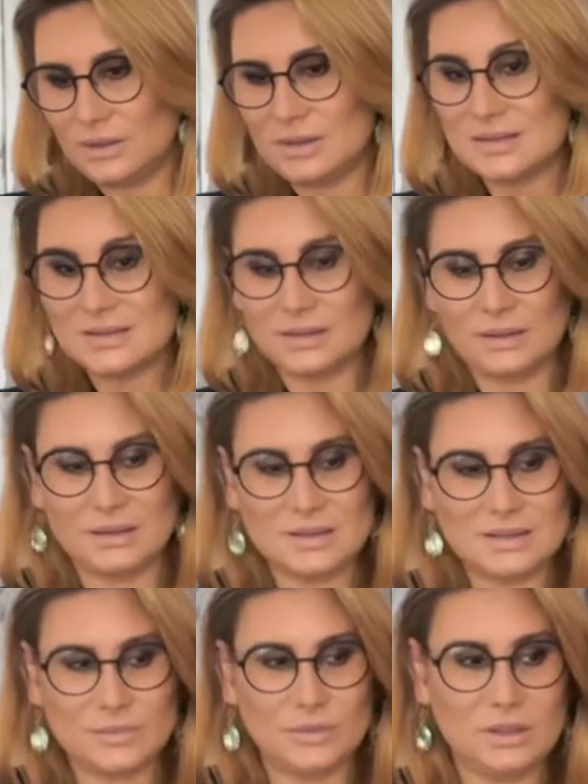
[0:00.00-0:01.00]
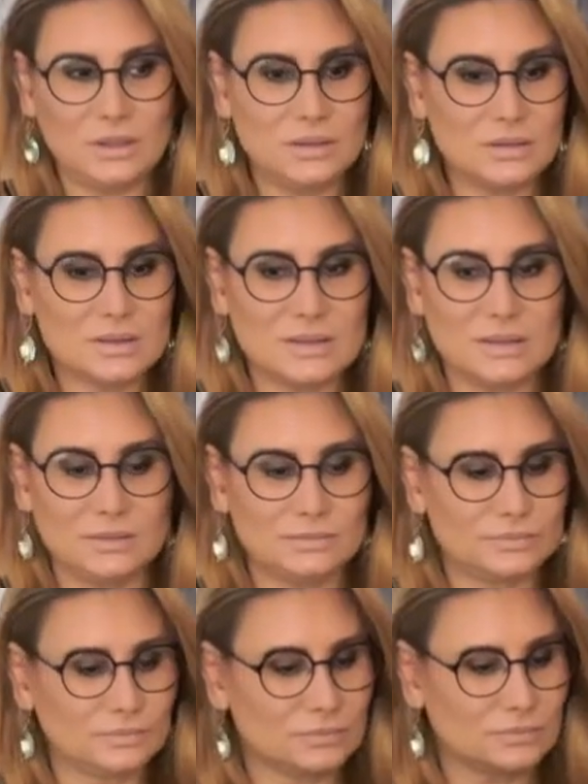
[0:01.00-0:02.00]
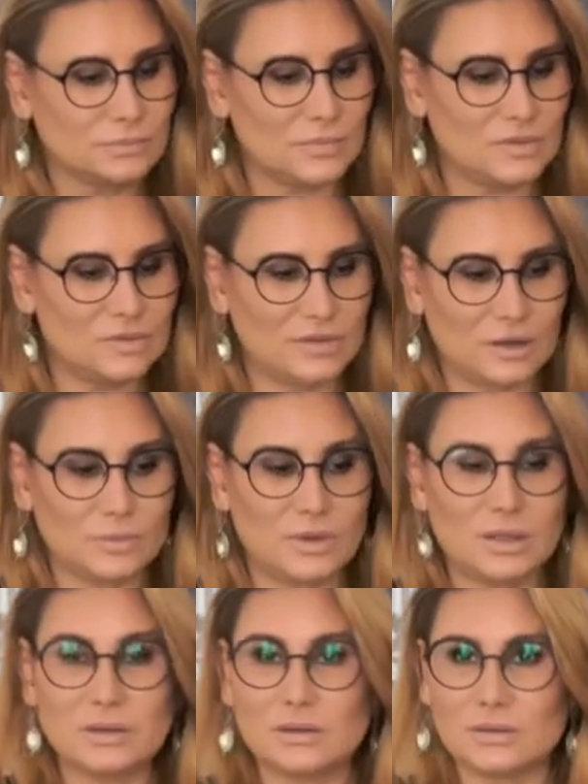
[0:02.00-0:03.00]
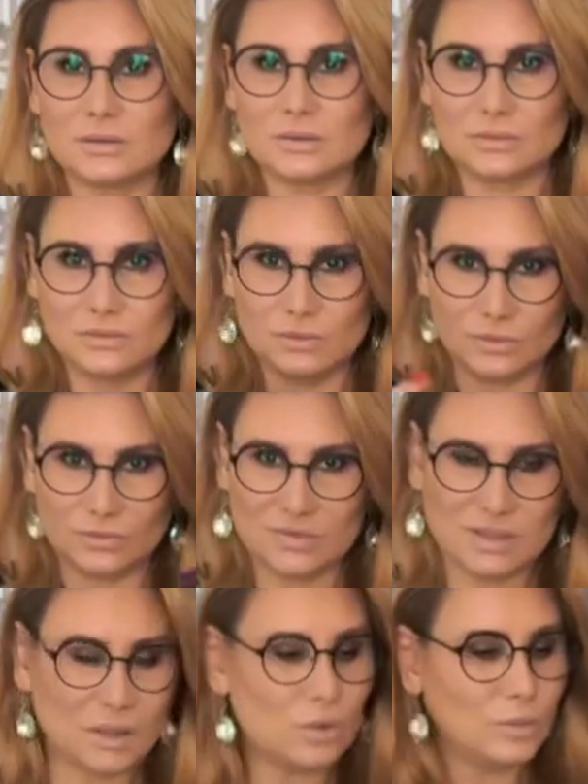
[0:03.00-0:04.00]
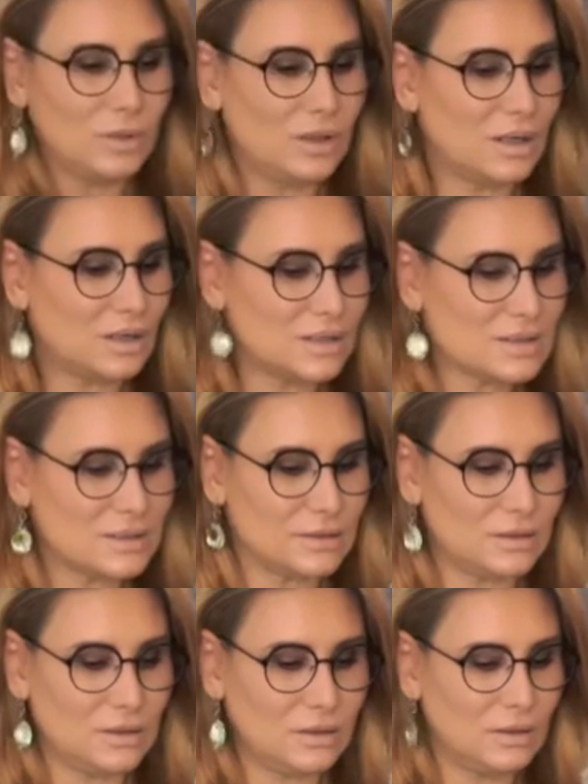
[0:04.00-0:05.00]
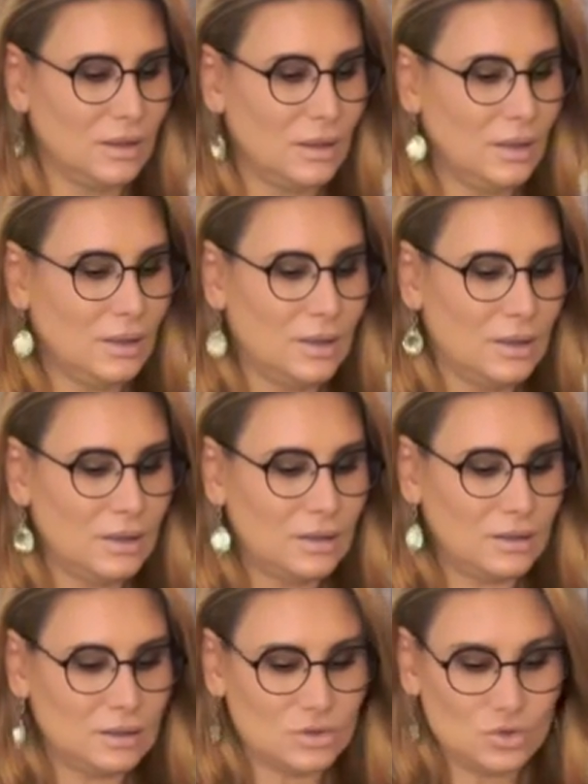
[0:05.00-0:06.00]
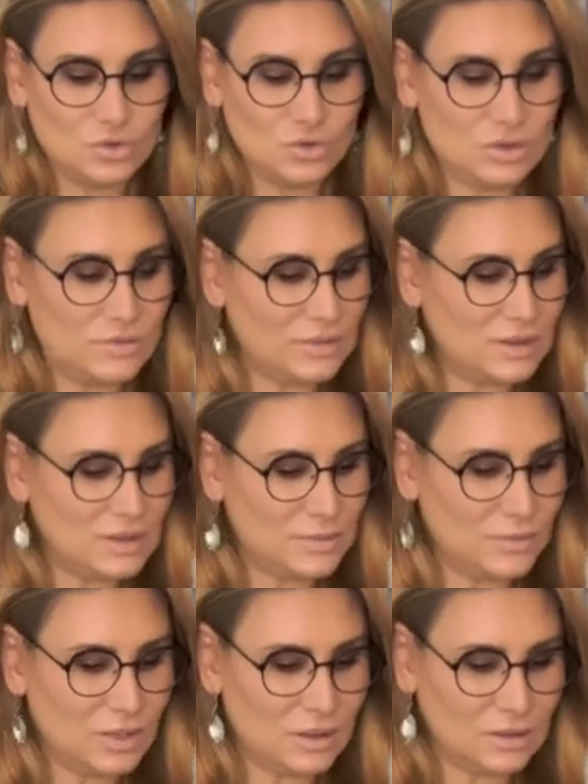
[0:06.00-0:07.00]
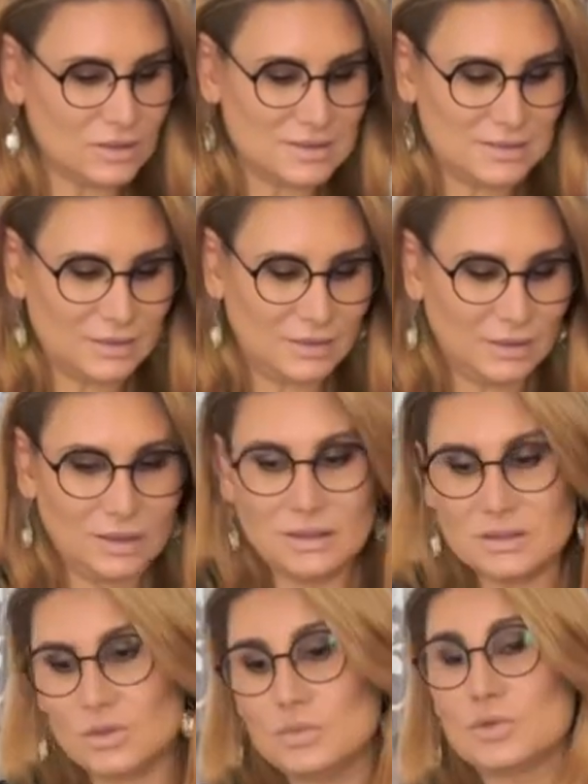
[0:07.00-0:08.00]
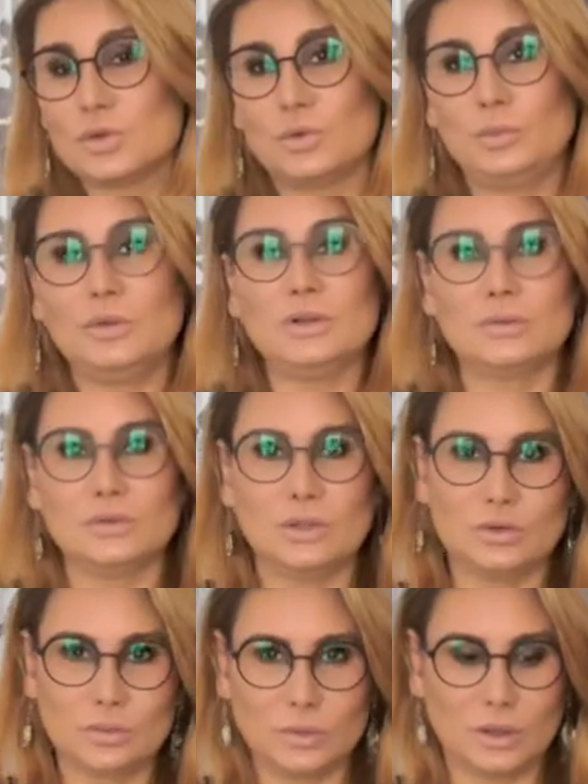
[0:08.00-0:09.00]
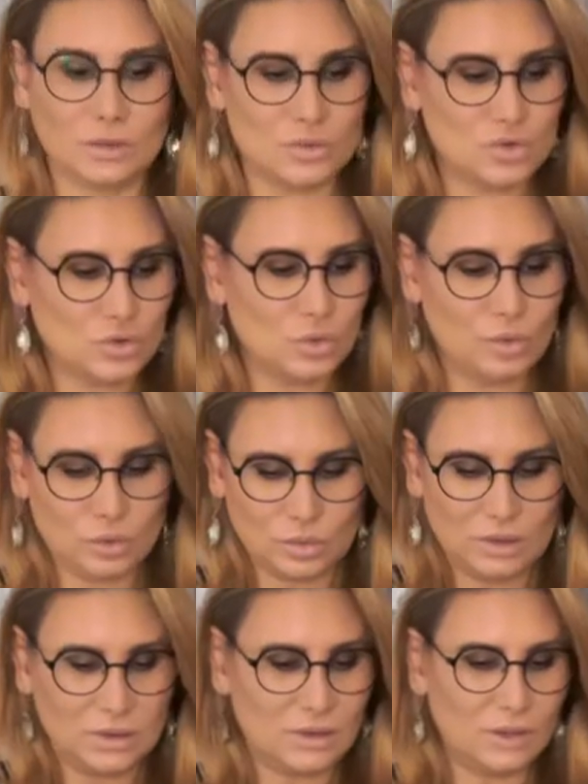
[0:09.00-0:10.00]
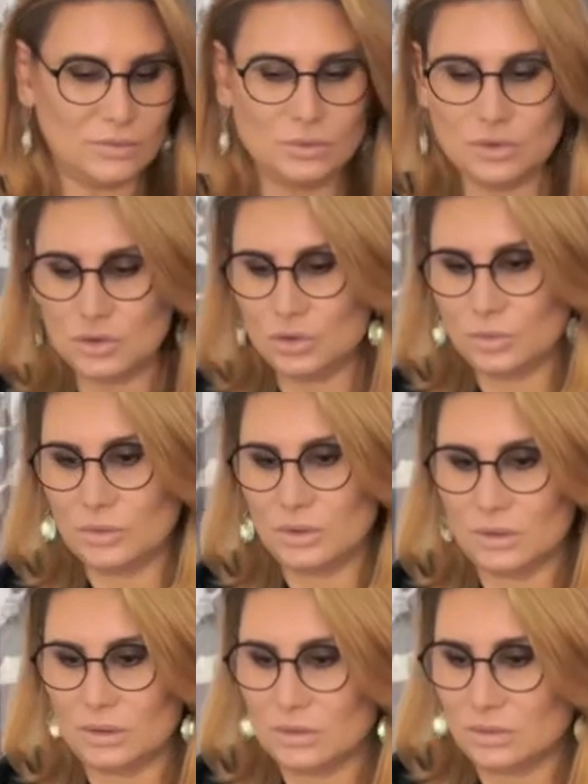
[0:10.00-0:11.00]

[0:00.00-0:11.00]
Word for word: несколько изменился формат э, вот в знакомой локации, да, э, чуть-чуть видоизменилось. Я, собственно, купила вот эту барную стойку для того, чтобы